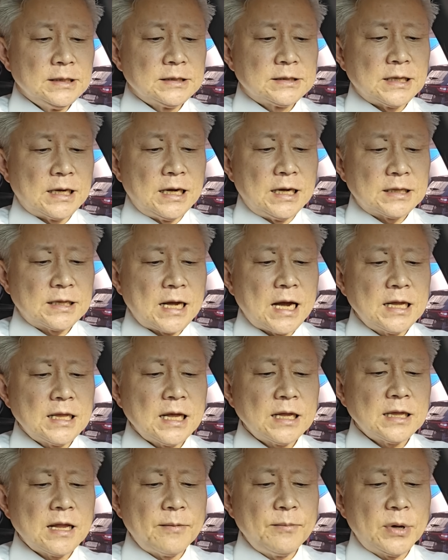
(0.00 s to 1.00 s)
자
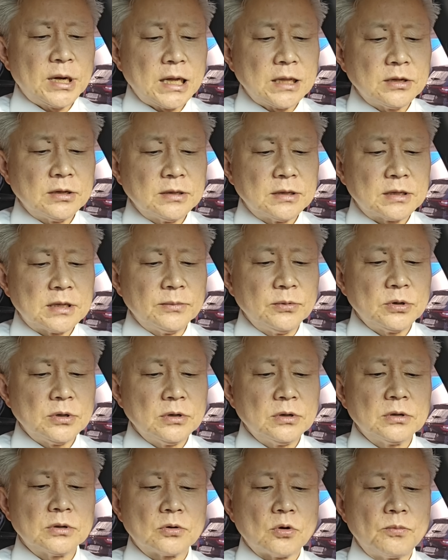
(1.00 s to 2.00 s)
탄핵 남발하던
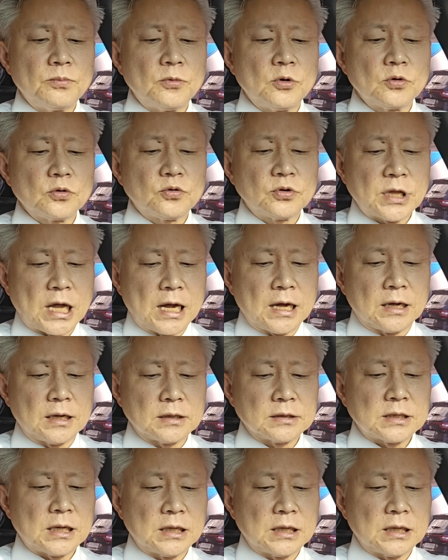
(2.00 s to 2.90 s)
더불어 돈봉투당